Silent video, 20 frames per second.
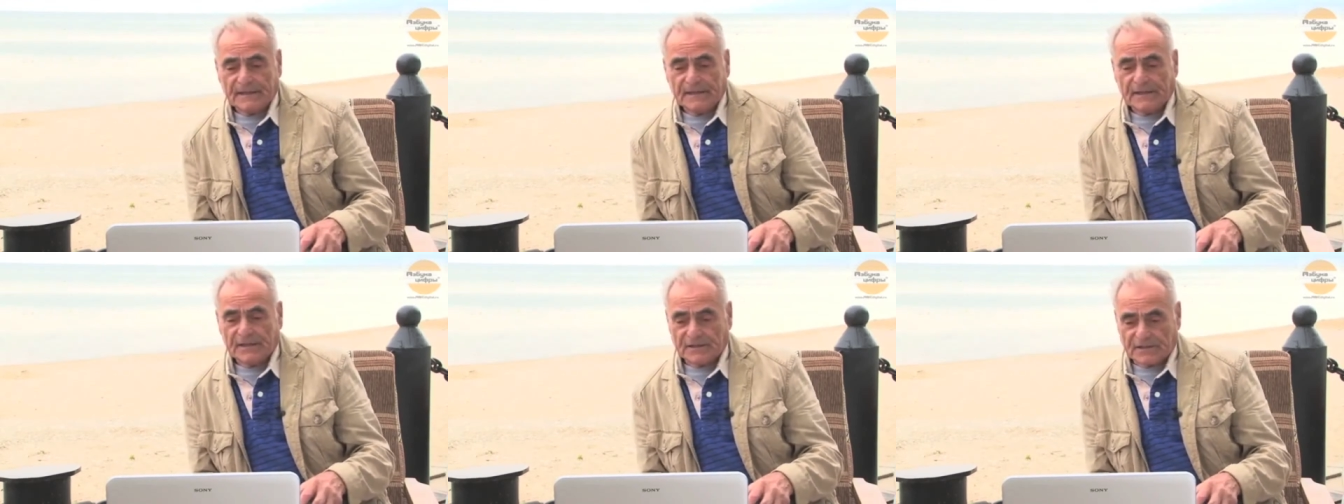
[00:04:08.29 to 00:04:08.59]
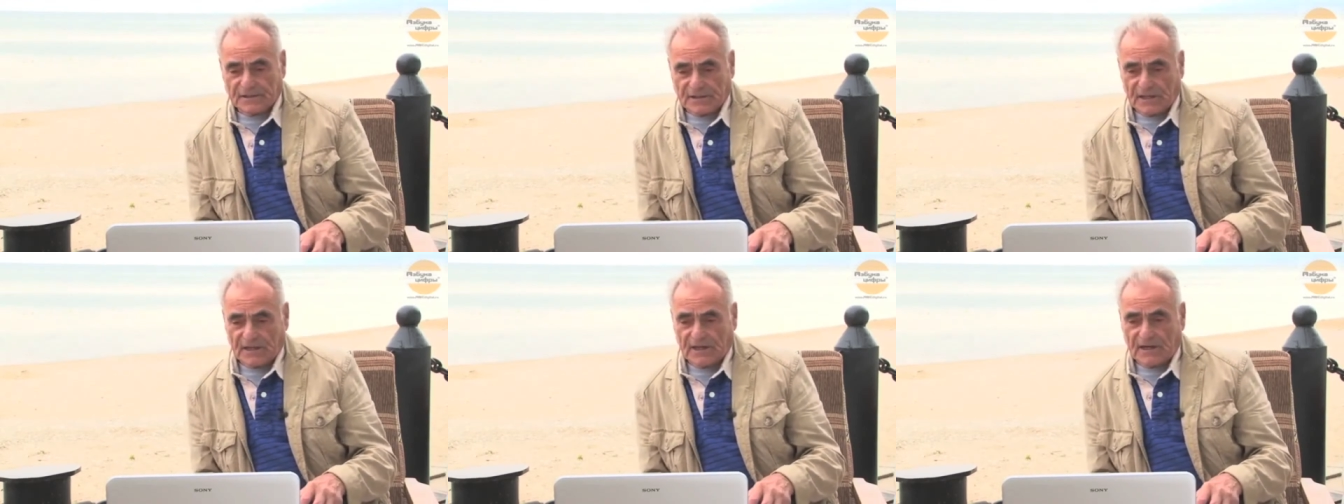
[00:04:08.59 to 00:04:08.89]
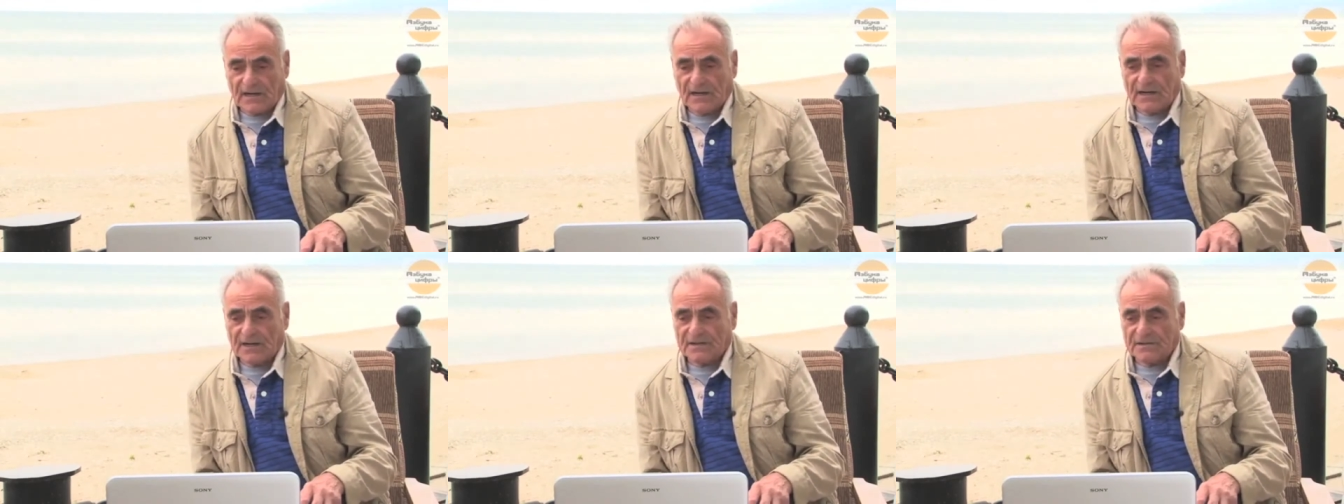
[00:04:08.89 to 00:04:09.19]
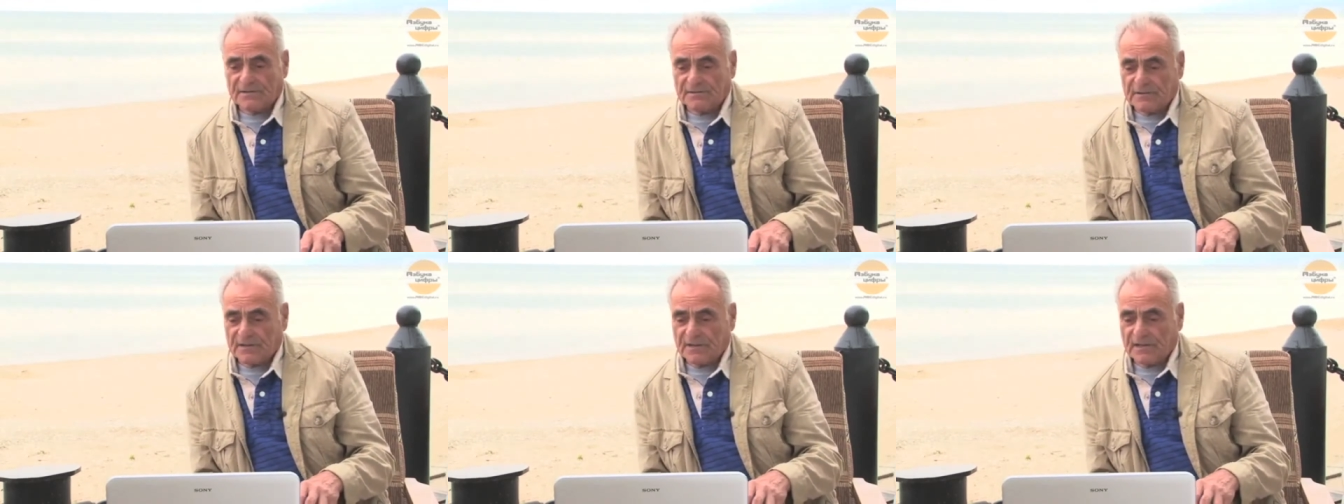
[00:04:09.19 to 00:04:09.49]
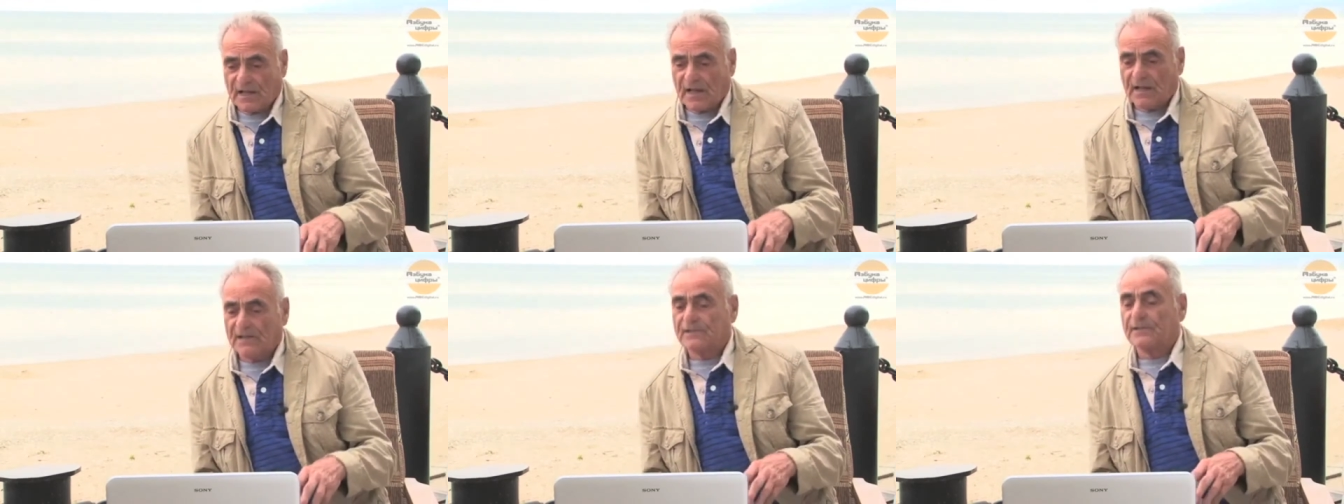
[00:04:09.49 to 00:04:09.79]
старались
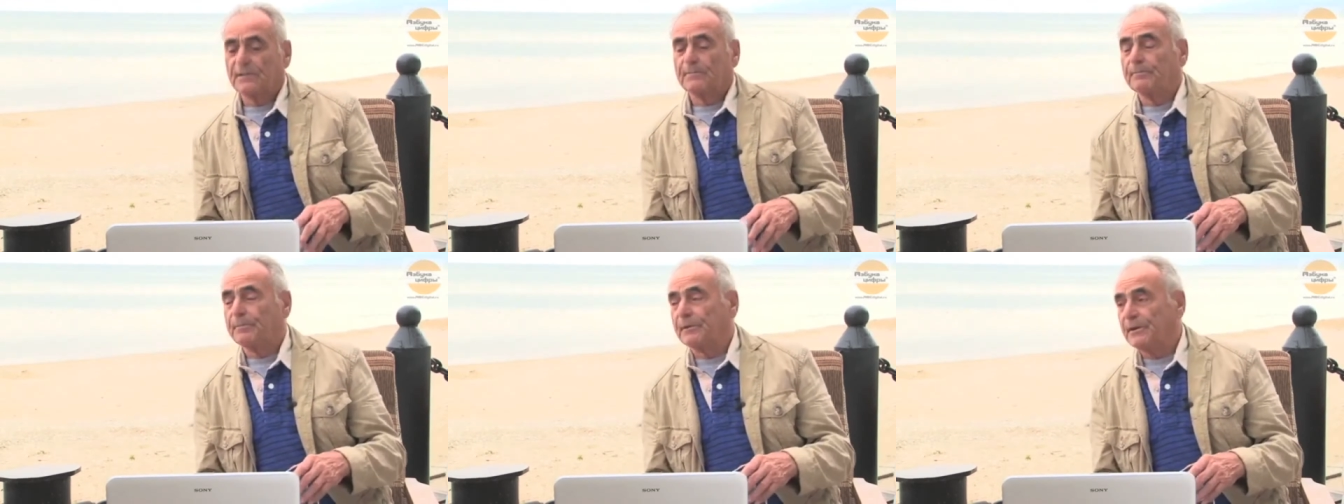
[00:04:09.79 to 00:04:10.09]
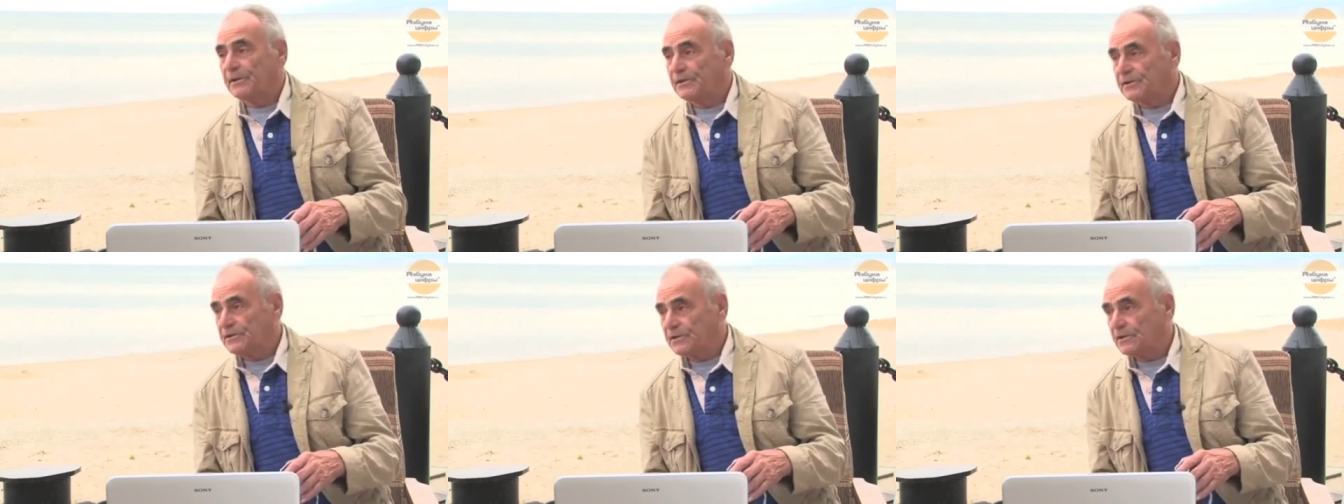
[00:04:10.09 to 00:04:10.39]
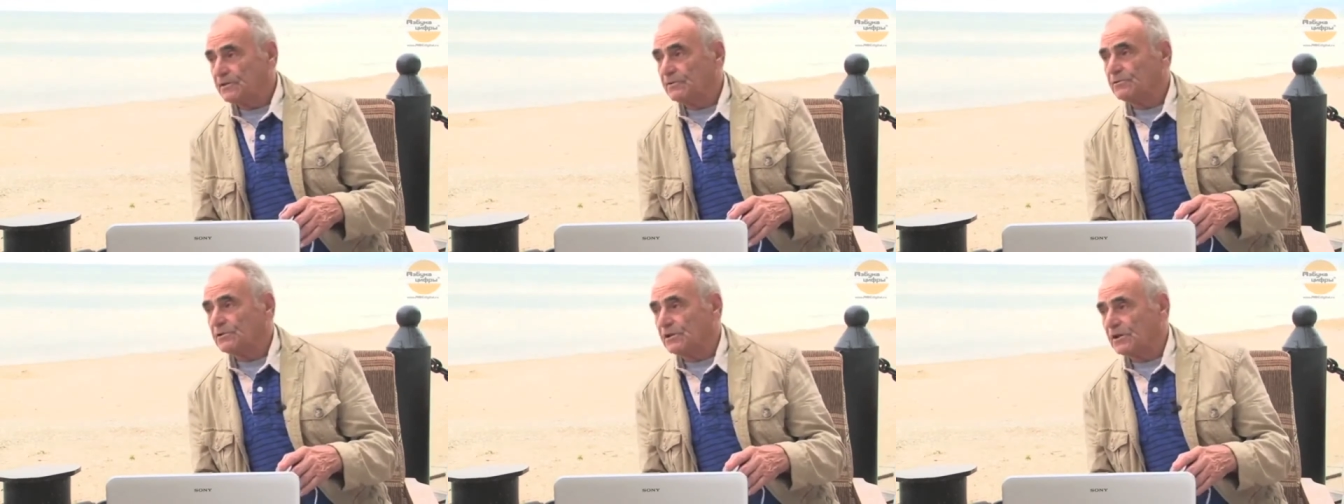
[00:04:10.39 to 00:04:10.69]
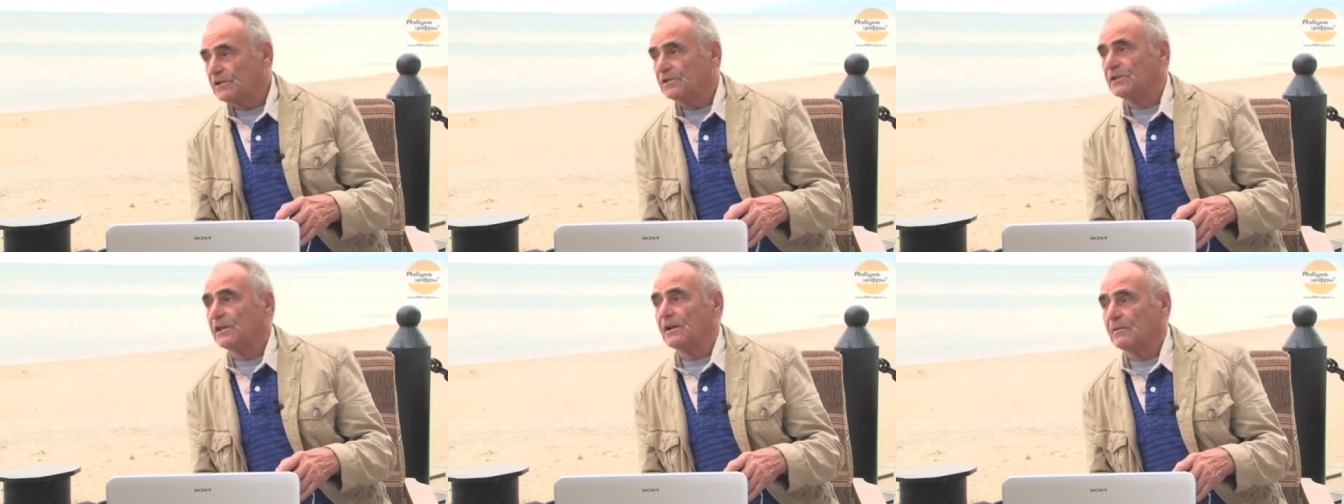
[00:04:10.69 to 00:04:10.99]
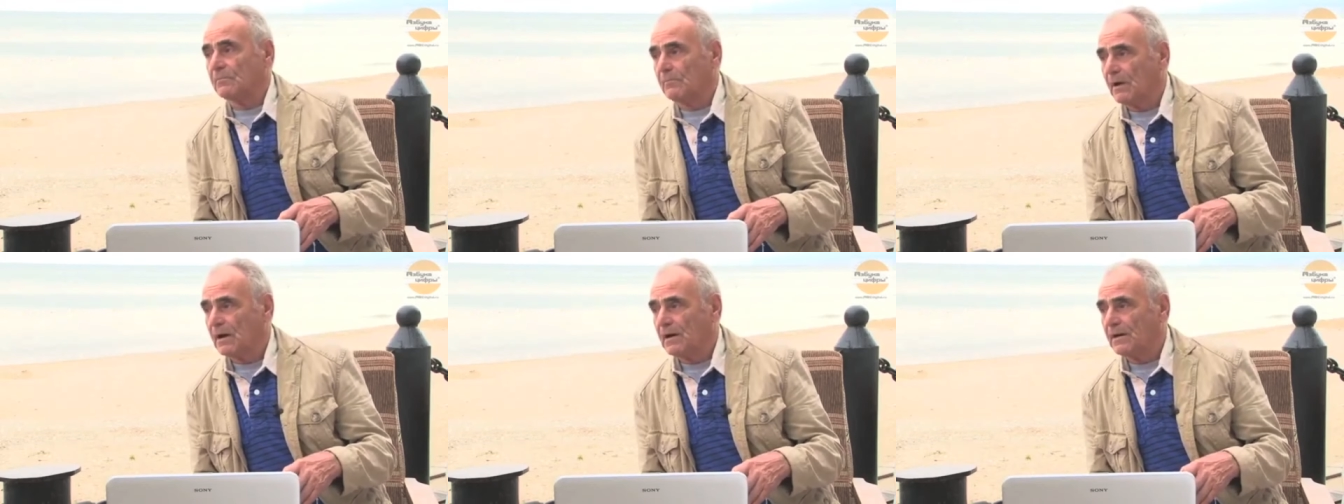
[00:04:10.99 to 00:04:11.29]
как-то прийти уже к
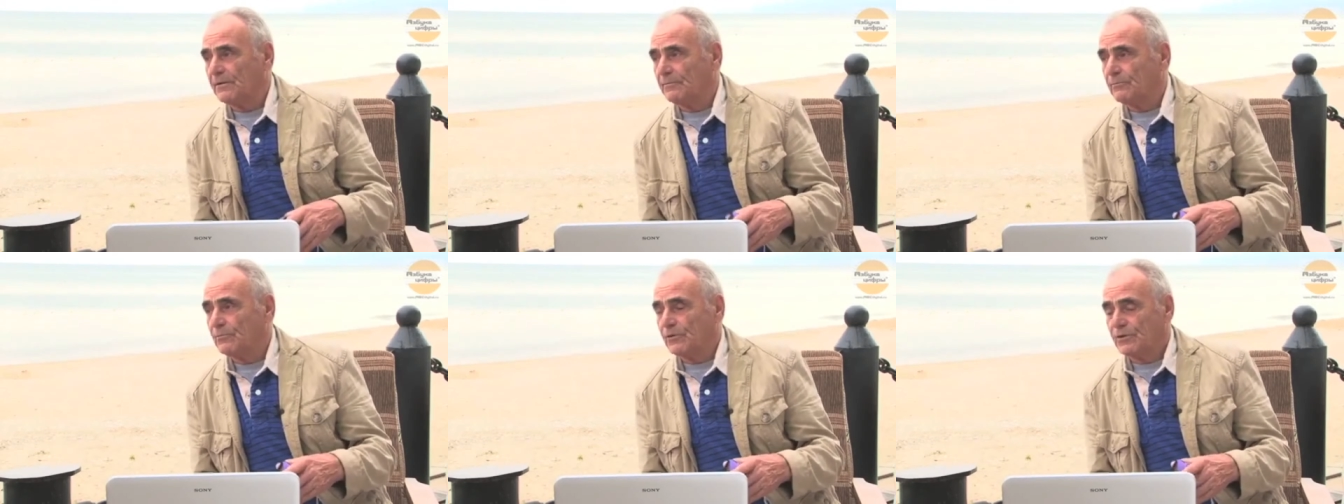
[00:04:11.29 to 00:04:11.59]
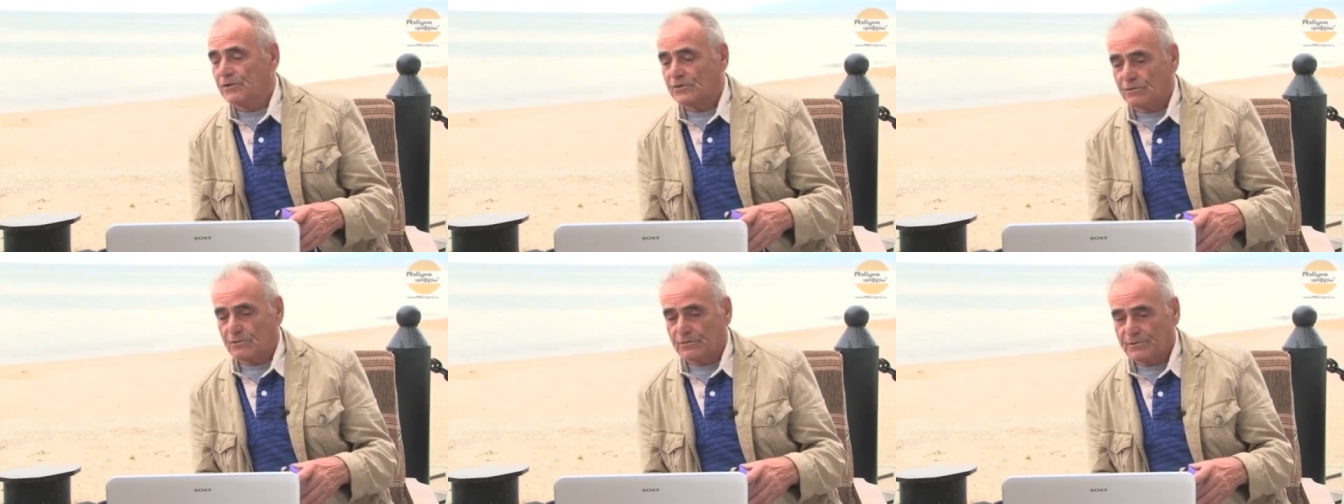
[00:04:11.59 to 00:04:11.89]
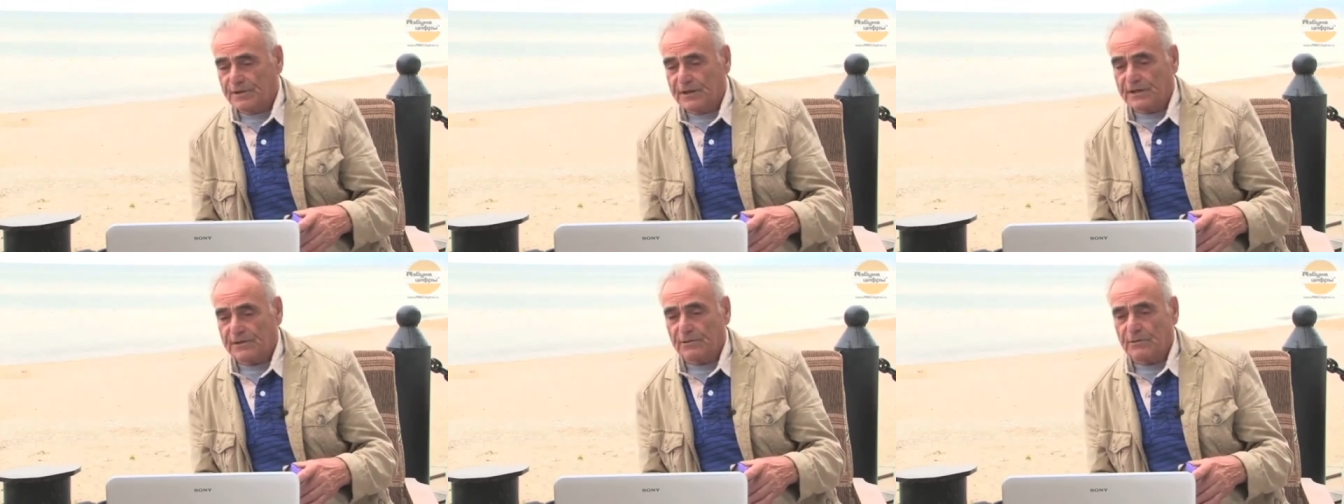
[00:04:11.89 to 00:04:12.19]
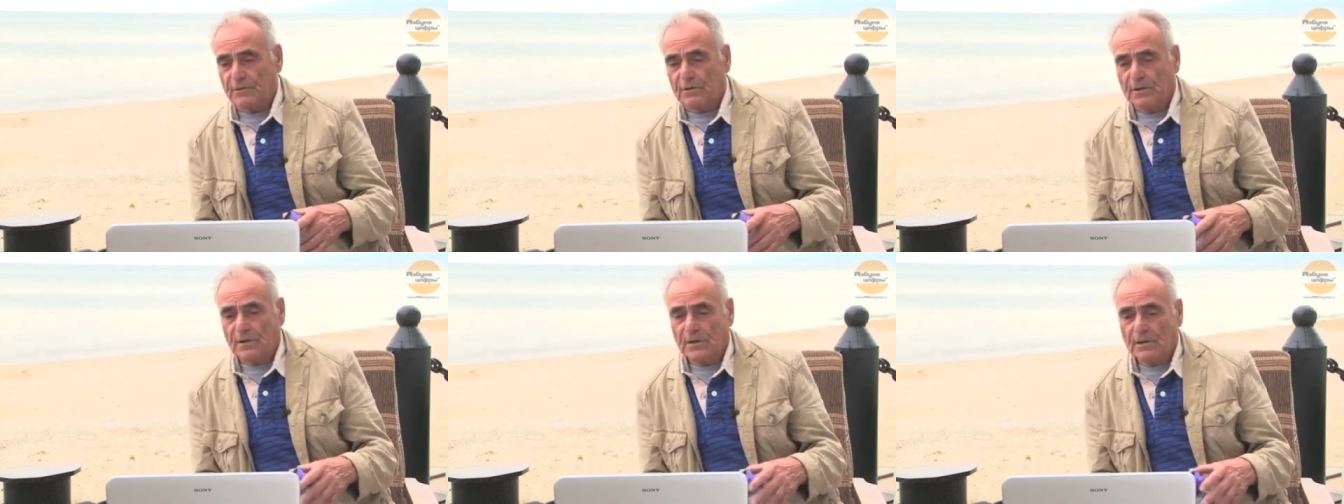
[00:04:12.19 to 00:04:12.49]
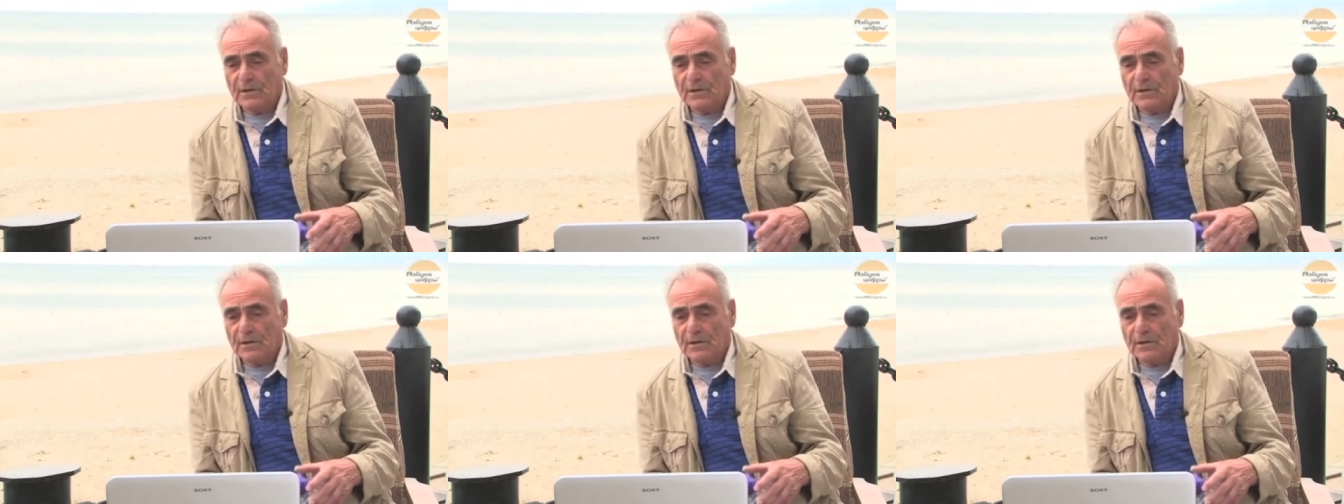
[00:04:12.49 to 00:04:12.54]
нормальному результату,